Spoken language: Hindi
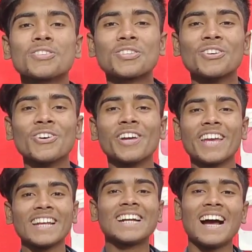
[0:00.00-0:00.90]
सो
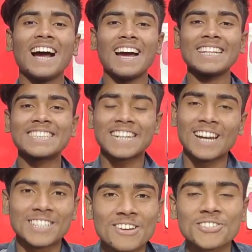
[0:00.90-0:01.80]
हे गाइस
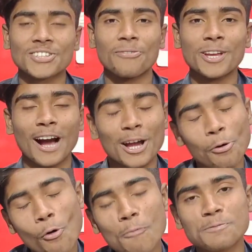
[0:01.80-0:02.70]
कैसे हो सभी
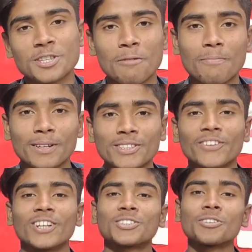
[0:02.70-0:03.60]
आई होप सब मस्त
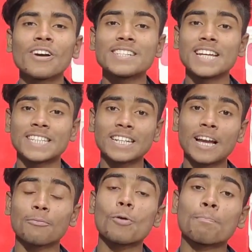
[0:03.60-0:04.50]
होंगे सुबह जैसा
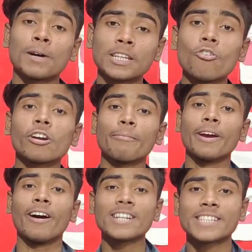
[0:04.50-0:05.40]
कि आपको पता हो कि
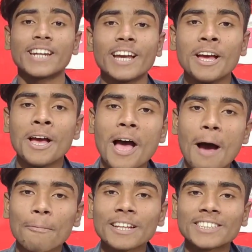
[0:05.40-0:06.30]
मैं हर संडे
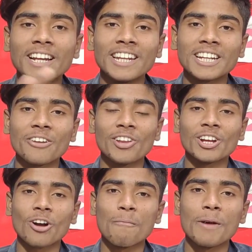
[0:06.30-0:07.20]
अपना संडे की
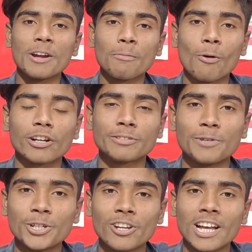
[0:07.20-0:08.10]
मैंने कमेंट बॉक्स
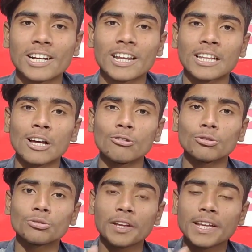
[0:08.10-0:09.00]
वीडियो लेकर आता हूं
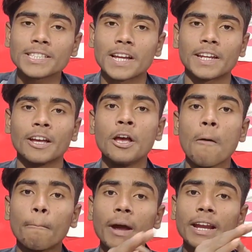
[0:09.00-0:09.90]
दोस्तों इस संडे
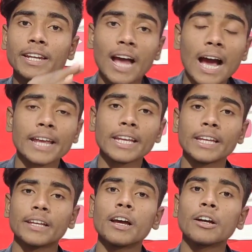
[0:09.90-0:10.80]
मैं ना ही